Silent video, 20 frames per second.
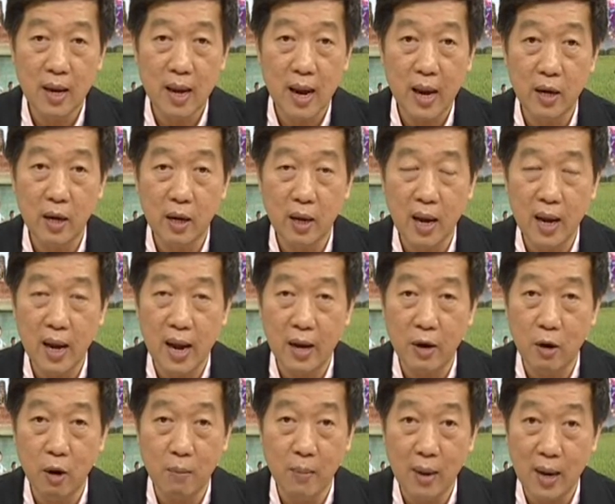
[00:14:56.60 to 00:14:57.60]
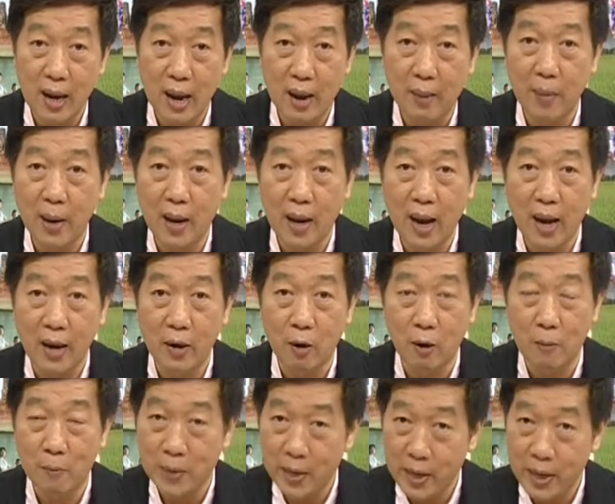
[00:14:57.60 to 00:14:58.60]
ร่างกายอาการนอนไม่หลับอาการ
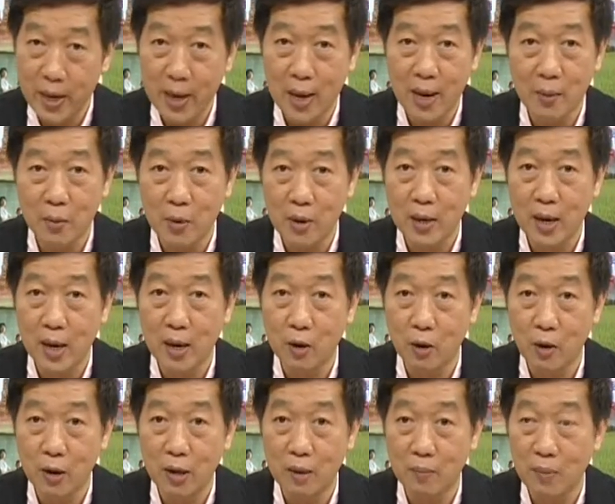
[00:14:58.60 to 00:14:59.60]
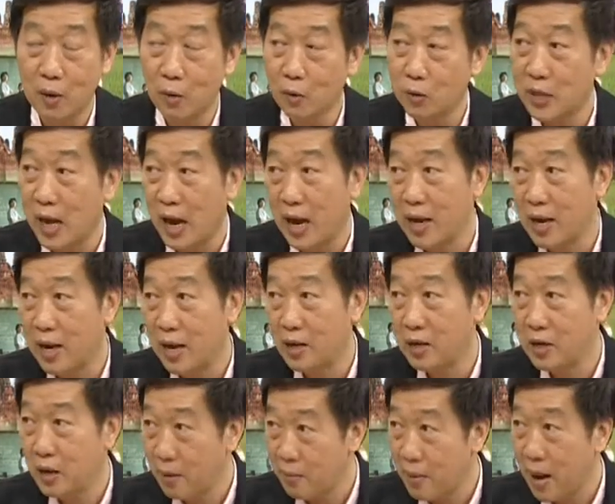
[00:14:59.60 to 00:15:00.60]
อ่อนเพลียพวกเนี้ยโดยที่ไม่รู้สาเห
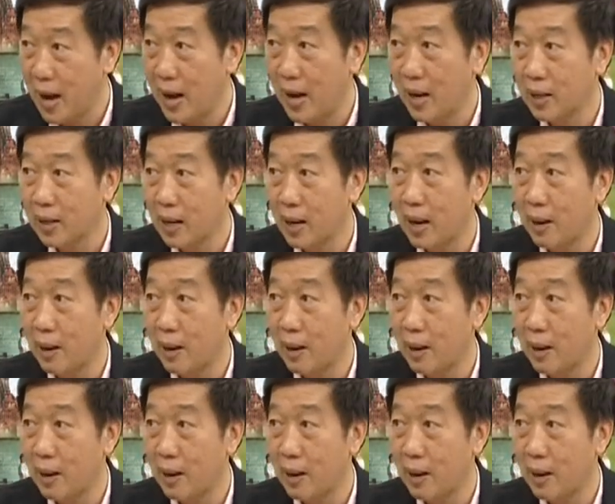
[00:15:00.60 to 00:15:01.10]
ตุเยอะมาก